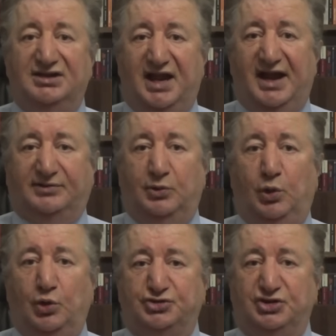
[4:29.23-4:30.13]

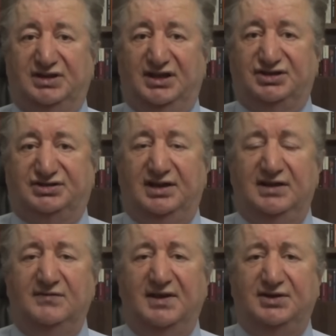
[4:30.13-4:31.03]
teknoloji
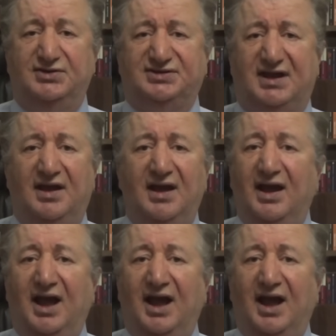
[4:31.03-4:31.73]
desteği verirse